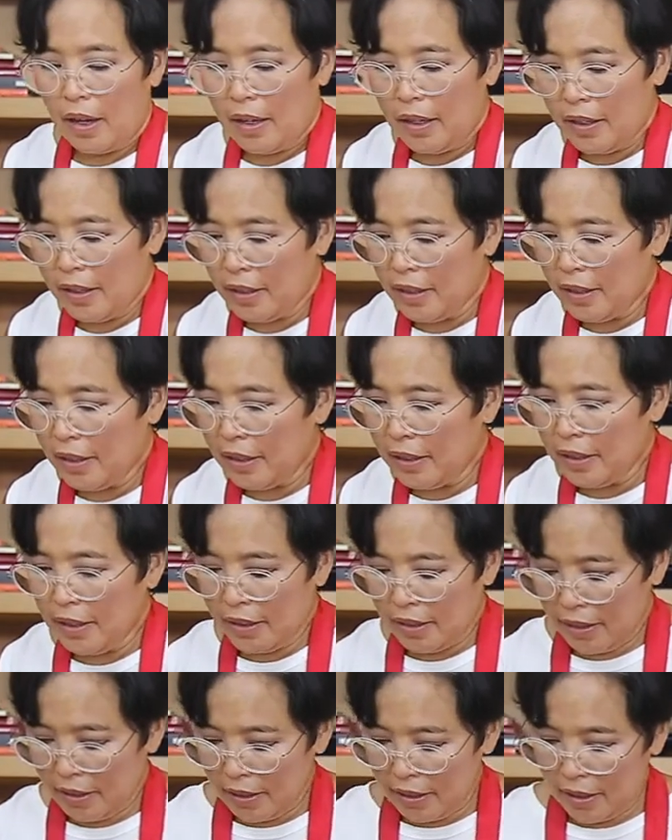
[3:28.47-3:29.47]

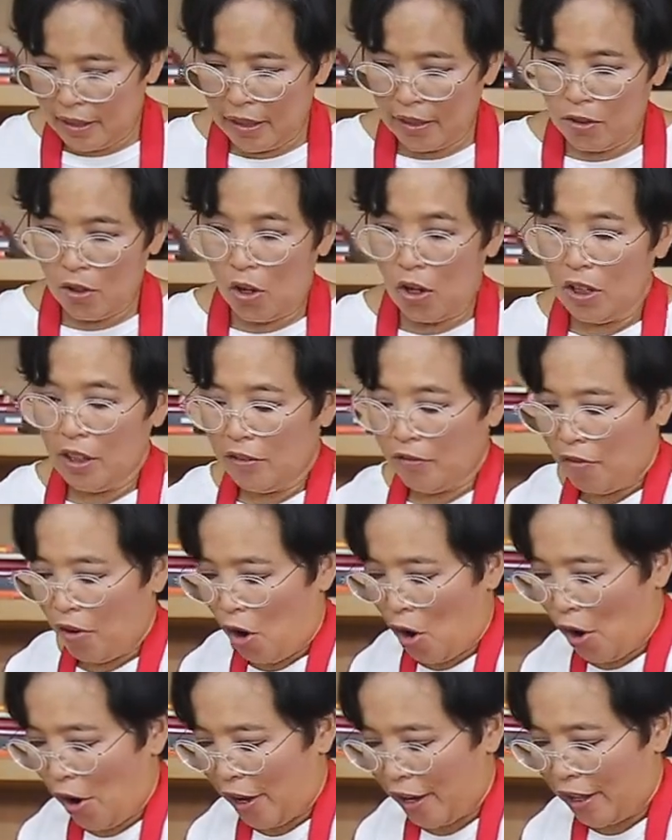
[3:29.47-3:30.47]
uh, dan olive
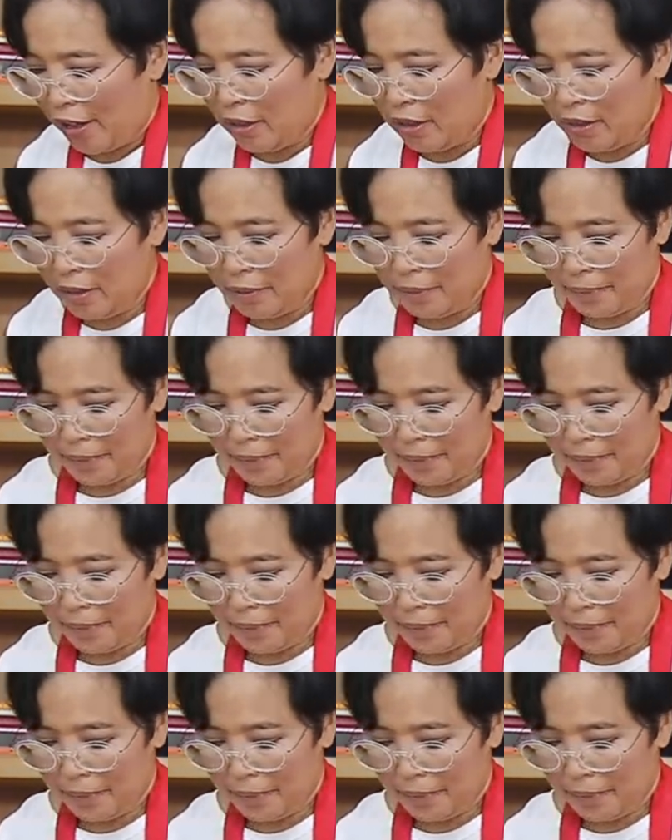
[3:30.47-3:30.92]
oil.